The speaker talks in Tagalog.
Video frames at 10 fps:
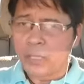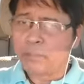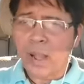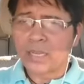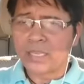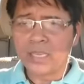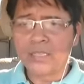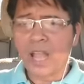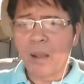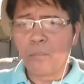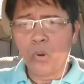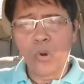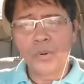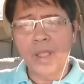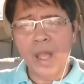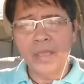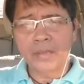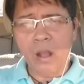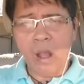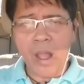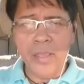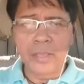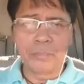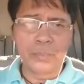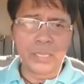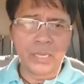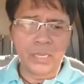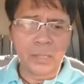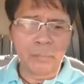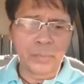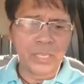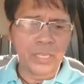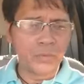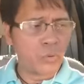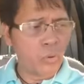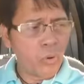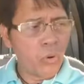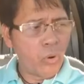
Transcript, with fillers: Ipakita mo na ikaw'y Pilipino